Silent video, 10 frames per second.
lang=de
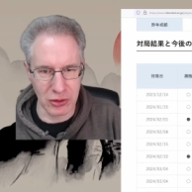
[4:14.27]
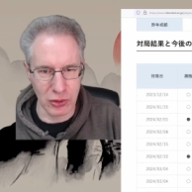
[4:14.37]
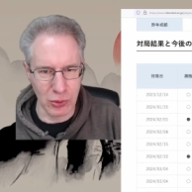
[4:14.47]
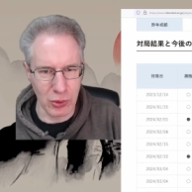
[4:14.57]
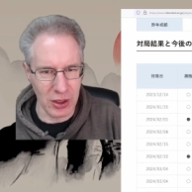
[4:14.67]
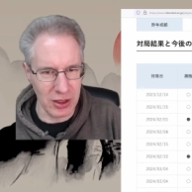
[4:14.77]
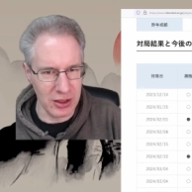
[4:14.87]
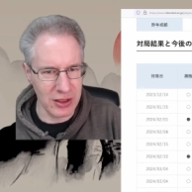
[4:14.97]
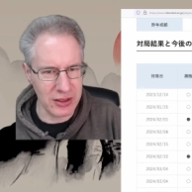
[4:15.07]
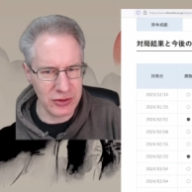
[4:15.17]
Jo,
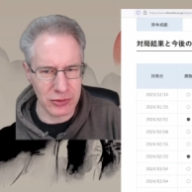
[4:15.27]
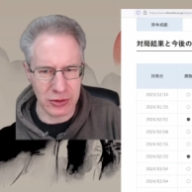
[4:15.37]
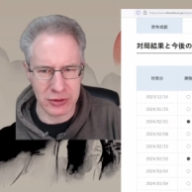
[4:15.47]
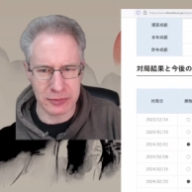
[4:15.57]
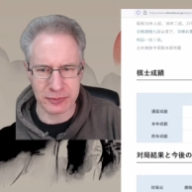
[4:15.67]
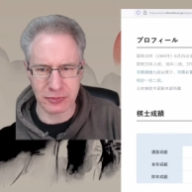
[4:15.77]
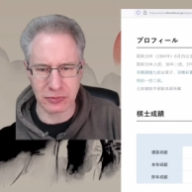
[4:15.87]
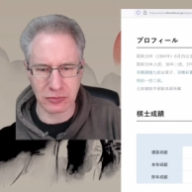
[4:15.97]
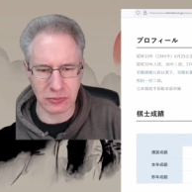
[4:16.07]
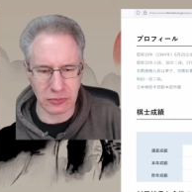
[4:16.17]
alle Achtung.
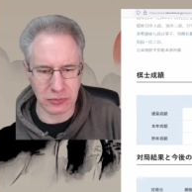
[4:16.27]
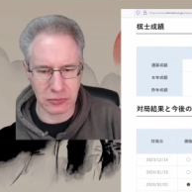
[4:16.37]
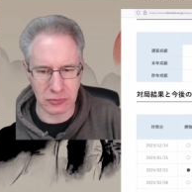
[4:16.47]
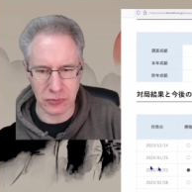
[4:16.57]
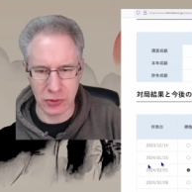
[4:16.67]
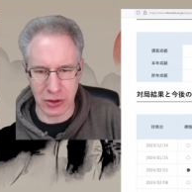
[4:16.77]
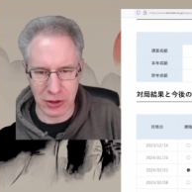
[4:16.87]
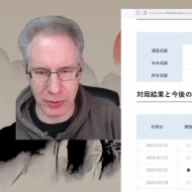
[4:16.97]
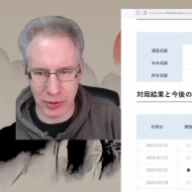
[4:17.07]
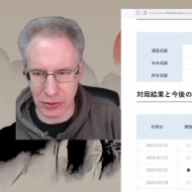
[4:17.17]
Und da
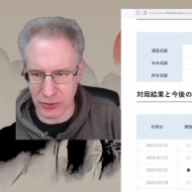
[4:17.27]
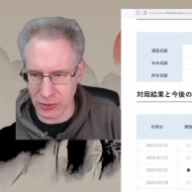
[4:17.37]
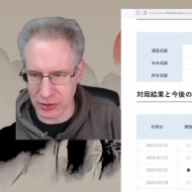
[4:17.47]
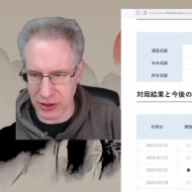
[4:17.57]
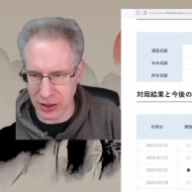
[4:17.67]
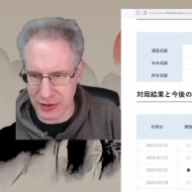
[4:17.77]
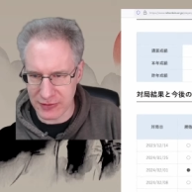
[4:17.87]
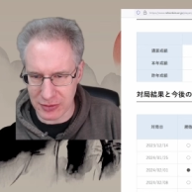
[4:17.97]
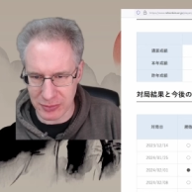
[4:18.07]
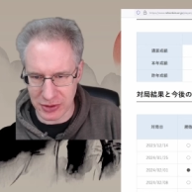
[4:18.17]
kann man auch noch die
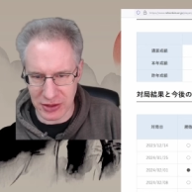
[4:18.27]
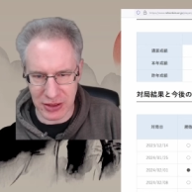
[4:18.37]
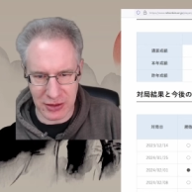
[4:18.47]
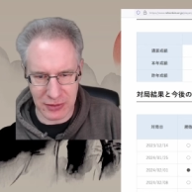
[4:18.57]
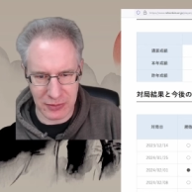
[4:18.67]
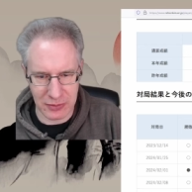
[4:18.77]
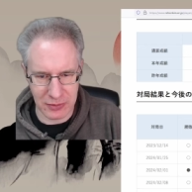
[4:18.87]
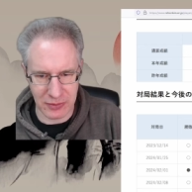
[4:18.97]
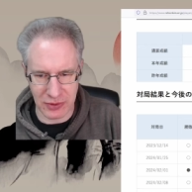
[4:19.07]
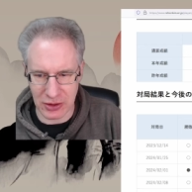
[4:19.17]
einzelnen Partien
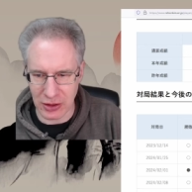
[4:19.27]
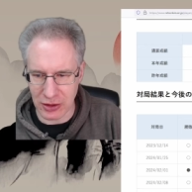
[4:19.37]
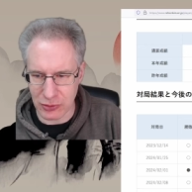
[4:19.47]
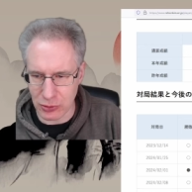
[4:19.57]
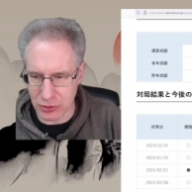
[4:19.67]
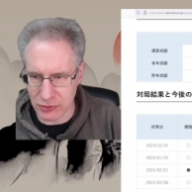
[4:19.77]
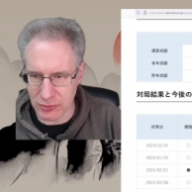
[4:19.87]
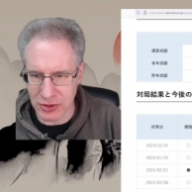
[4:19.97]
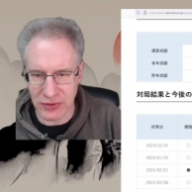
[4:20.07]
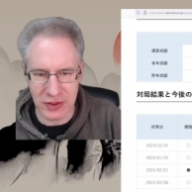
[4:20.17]
sich hier angucken,
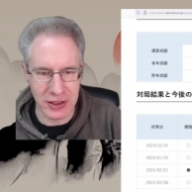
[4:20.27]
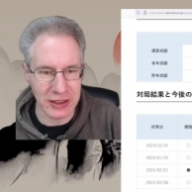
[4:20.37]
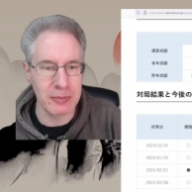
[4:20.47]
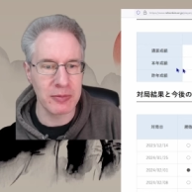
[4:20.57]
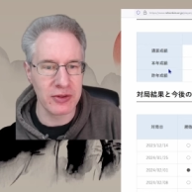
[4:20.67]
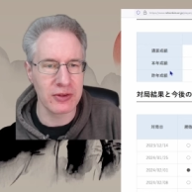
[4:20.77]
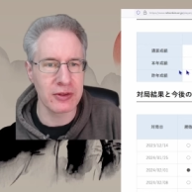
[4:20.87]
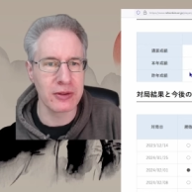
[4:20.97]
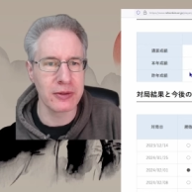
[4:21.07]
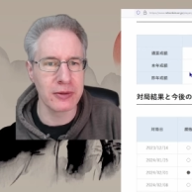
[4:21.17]
zumindest die
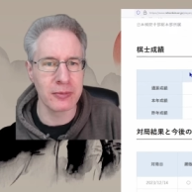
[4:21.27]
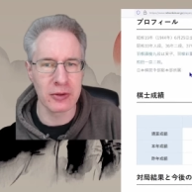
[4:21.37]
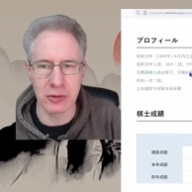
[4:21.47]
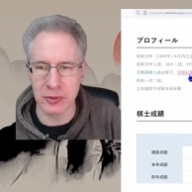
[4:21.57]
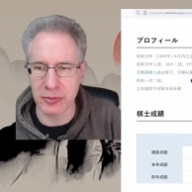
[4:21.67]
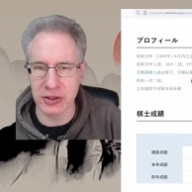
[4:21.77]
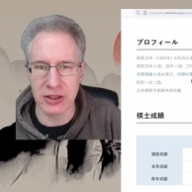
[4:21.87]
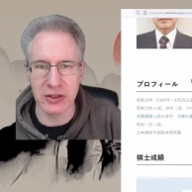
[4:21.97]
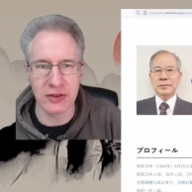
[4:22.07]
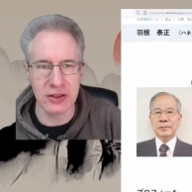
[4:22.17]
Ergebnisse. Ähm, ich glaube, die
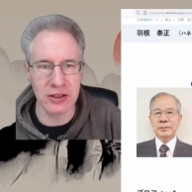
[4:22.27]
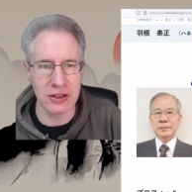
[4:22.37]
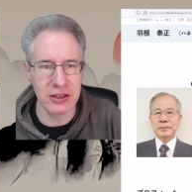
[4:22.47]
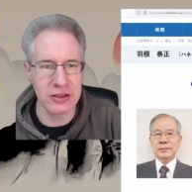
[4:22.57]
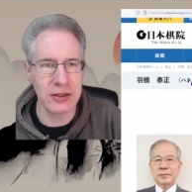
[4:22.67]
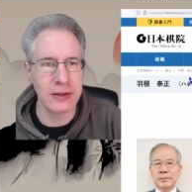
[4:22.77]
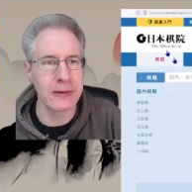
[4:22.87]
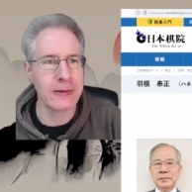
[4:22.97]
Partien sind hier nicht.